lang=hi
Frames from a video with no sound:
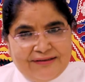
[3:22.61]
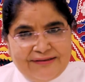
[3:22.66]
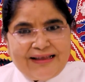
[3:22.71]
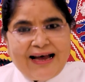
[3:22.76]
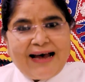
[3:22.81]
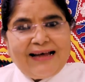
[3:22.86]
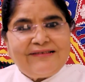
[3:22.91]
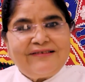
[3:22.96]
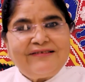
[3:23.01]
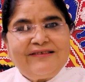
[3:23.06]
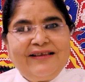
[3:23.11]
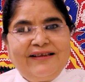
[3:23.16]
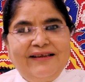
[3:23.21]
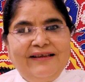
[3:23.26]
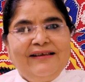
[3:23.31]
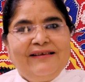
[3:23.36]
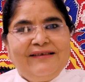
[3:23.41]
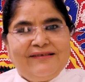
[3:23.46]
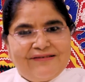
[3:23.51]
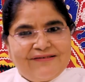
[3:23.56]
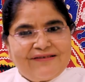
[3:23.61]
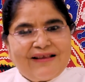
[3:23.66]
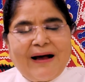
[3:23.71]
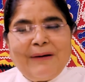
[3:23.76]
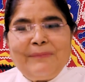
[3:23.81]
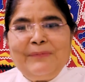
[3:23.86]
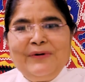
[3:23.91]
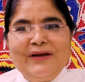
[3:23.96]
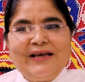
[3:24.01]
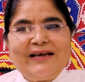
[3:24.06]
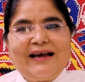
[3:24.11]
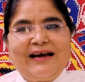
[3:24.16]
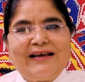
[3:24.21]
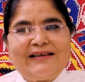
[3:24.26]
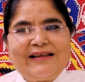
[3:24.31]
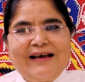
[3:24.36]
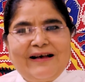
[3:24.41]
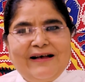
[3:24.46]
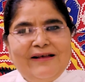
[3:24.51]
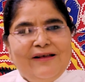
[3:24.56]
दांत से सांप ने
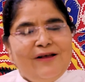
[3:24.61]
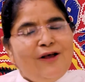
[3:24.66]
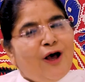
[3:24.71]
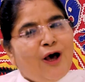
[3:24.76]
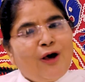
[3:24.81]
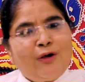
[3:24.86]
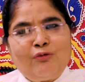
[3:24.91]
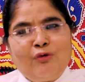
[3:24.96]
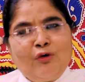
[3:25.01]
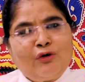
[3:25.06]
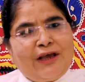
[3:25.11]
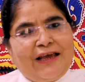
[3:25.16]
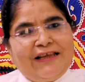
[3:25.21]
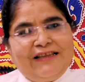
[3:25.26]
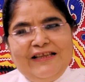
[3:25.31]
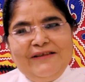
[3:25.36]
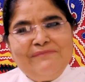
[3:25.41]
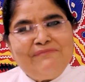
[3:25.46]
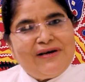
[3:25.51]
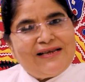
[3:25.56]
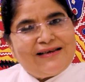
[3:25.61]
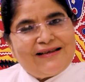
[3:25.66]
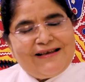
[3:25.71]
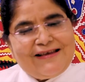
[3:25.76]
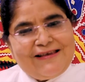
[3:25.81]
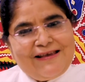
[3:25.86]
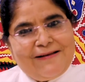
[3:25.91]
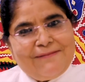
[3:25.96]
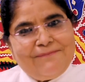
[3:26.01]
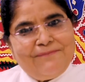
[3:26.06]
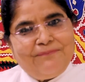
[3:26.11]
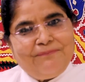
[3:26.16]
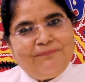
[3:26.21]
काटा और वो कैदी मर गया